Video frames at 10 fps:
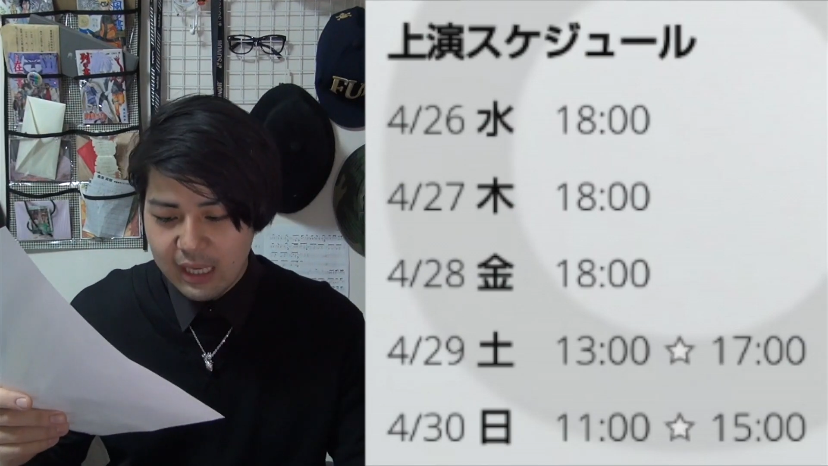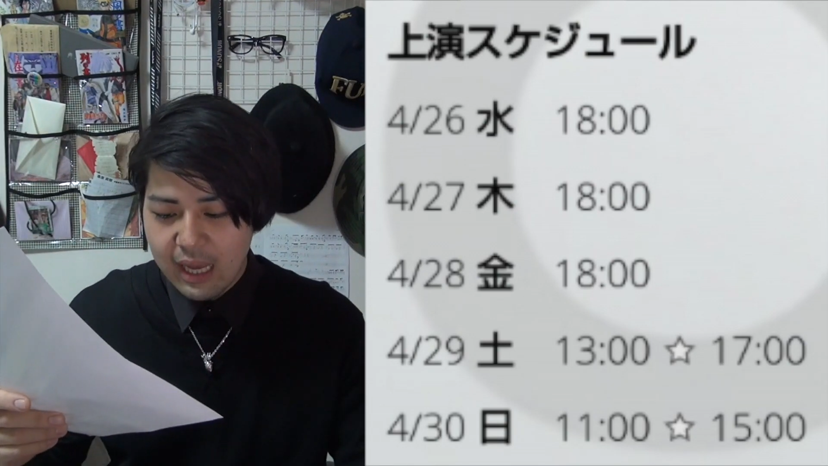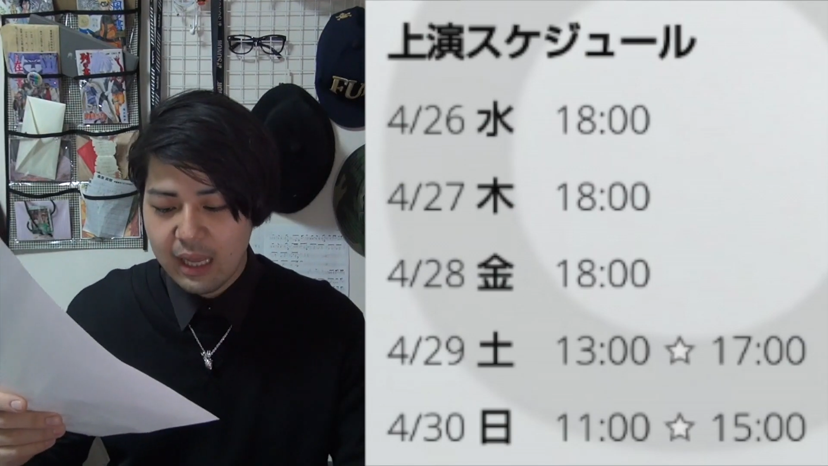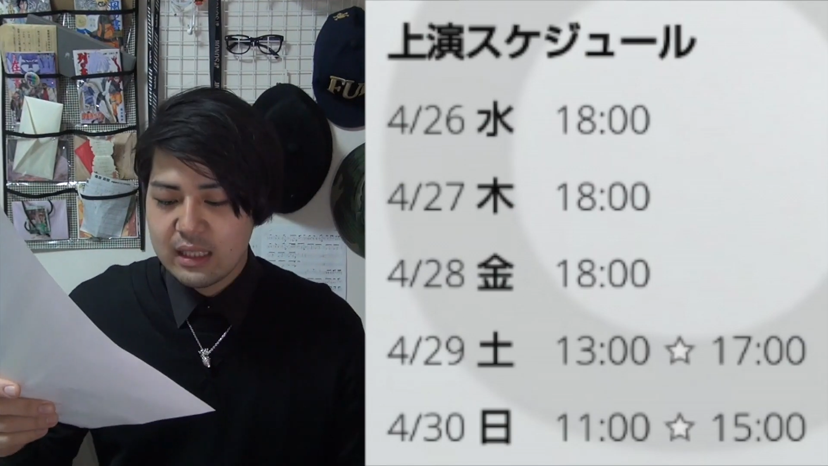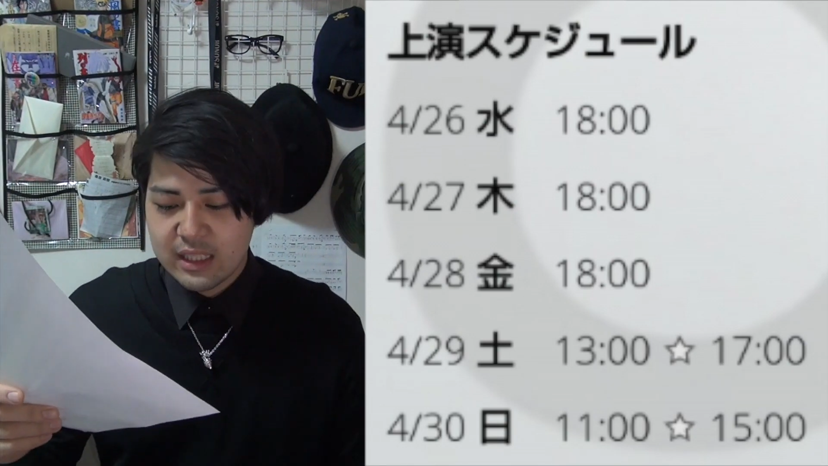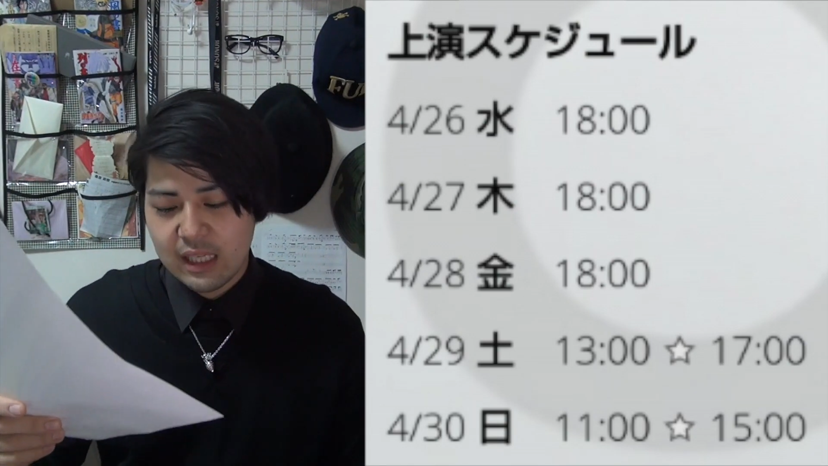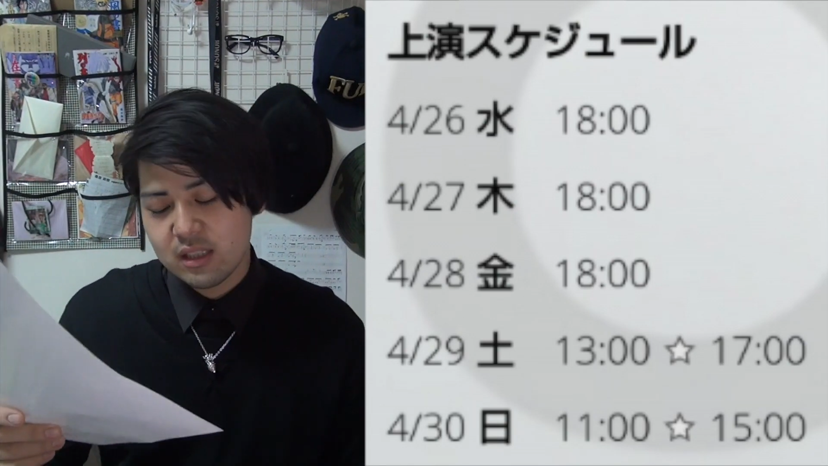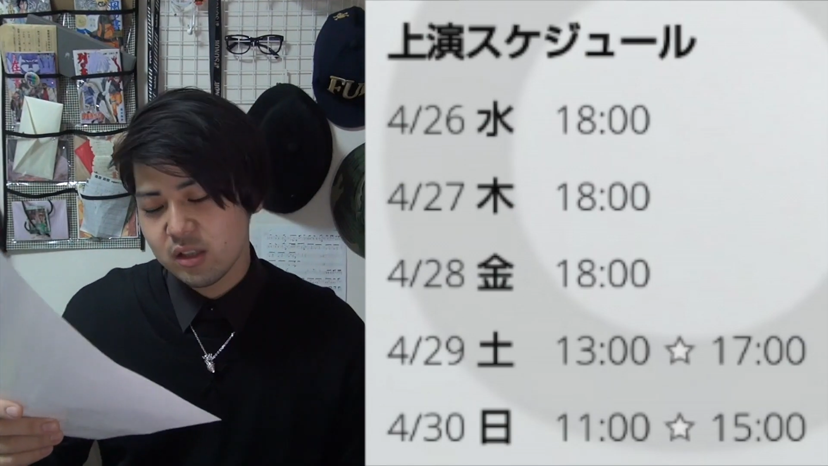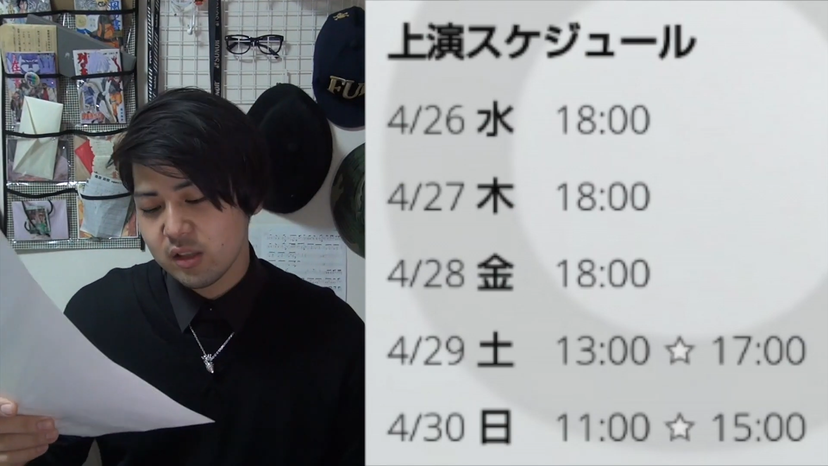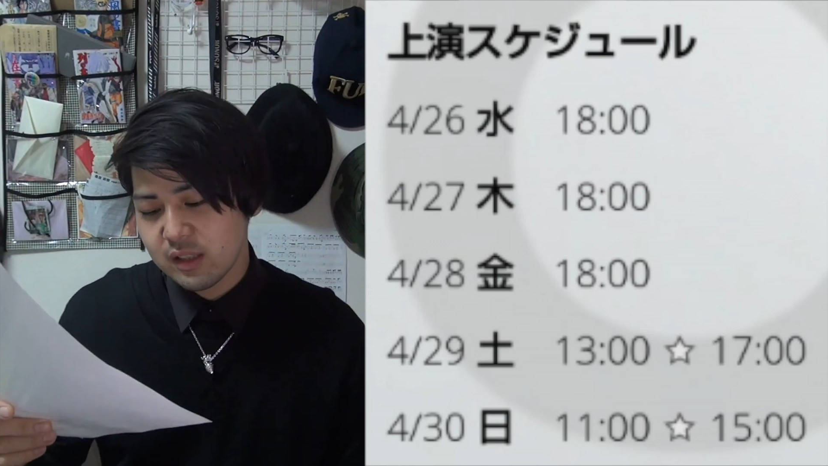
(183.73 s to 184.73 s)
ら4
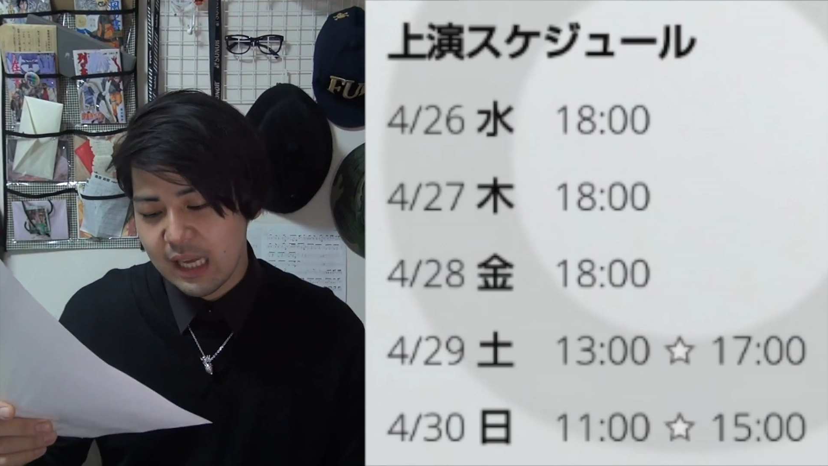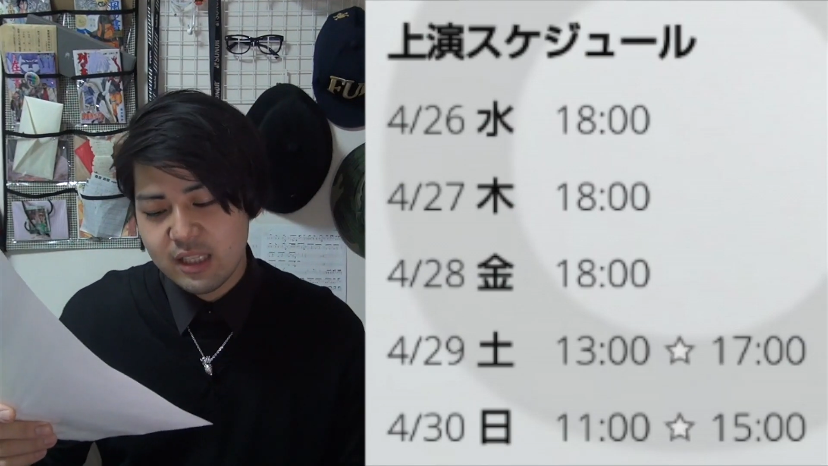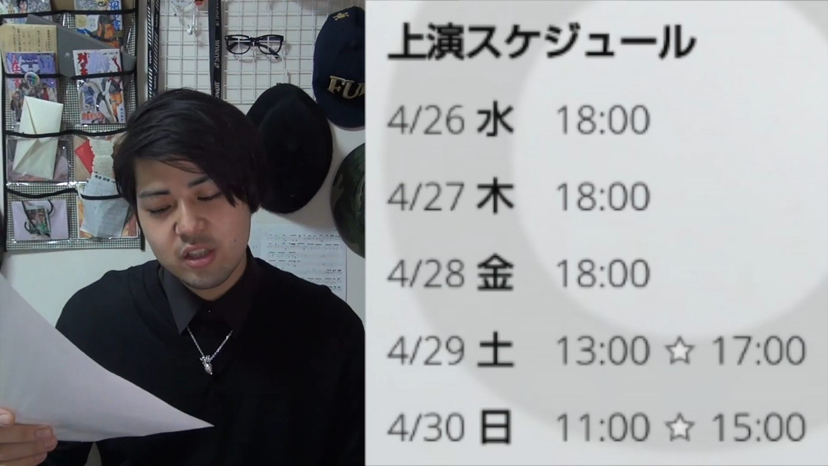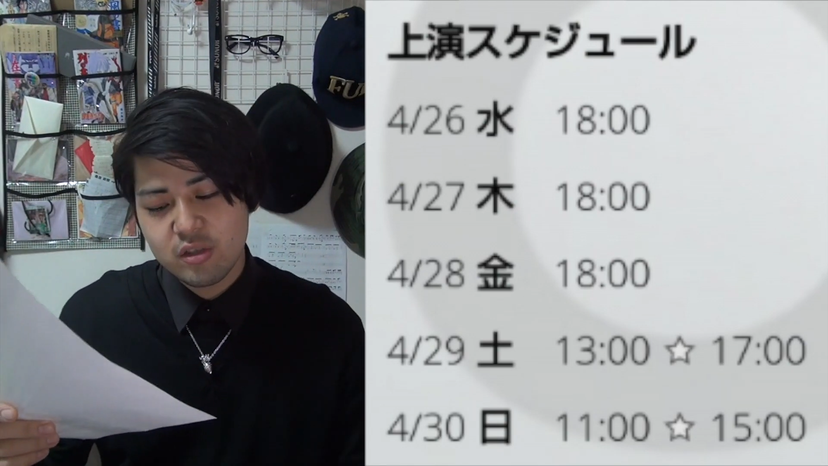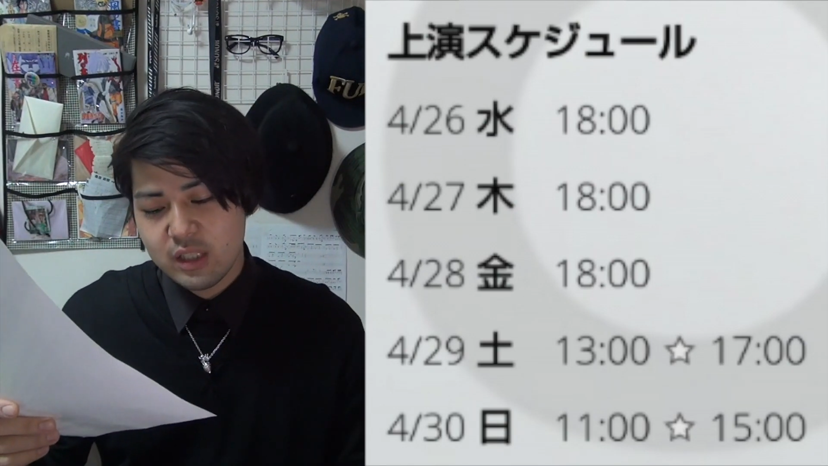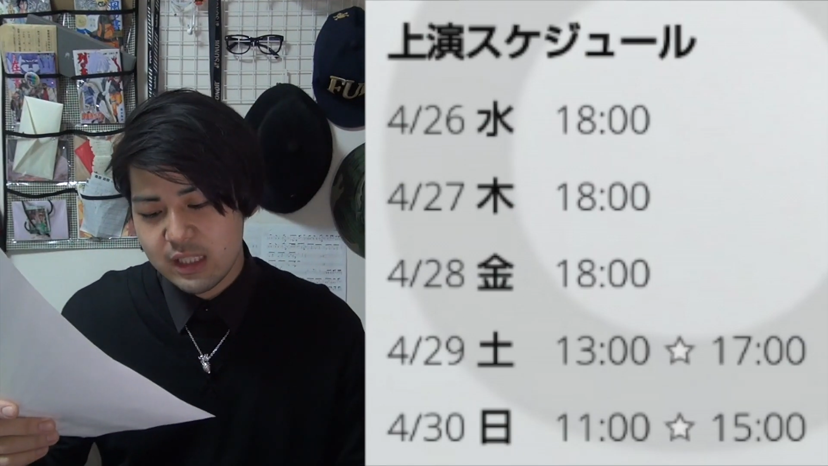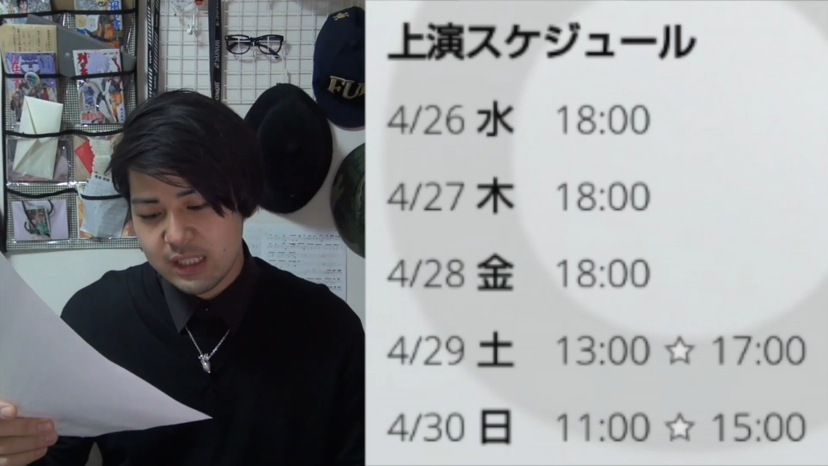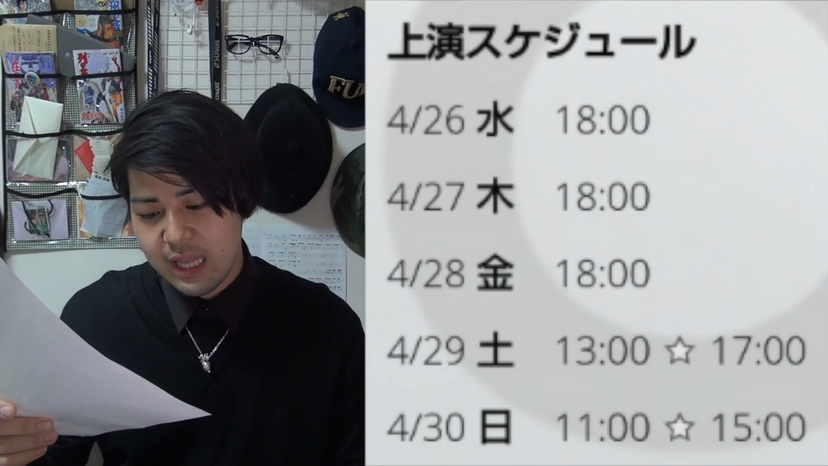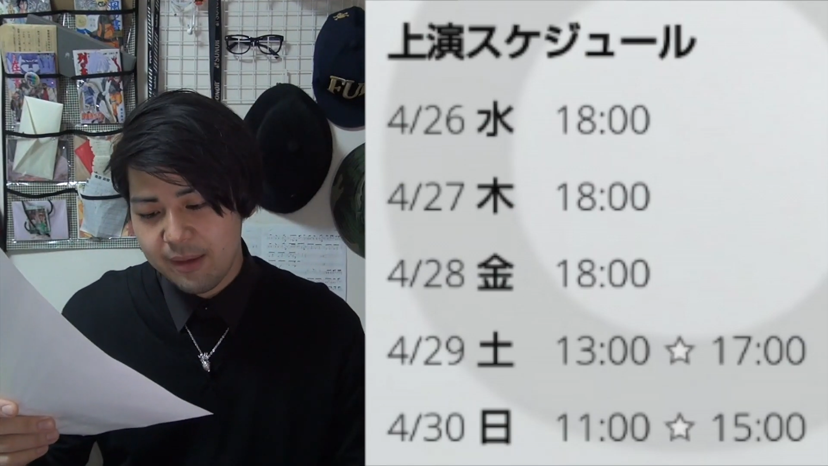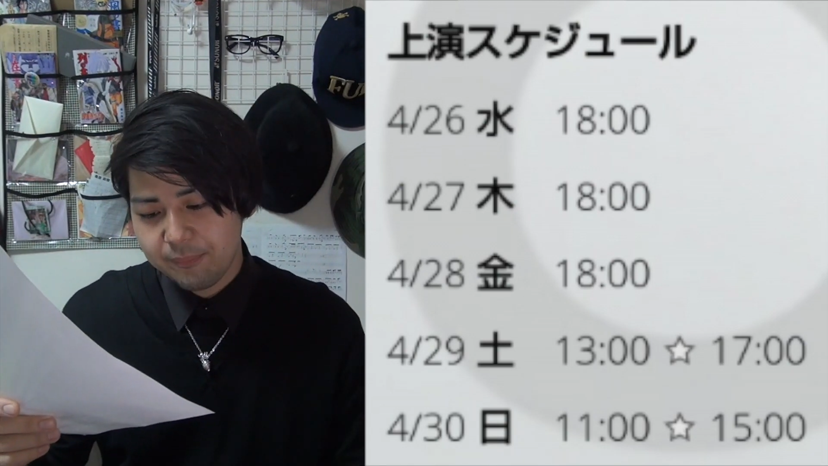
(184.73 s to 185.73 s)
月30
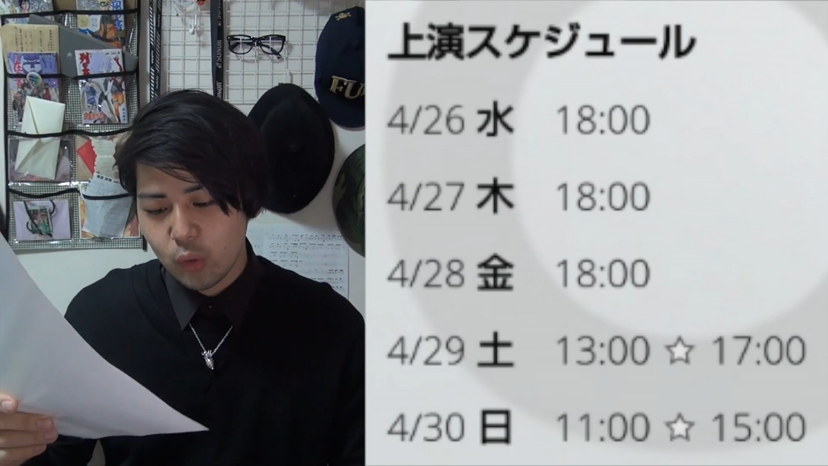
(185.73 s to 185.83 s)
日で、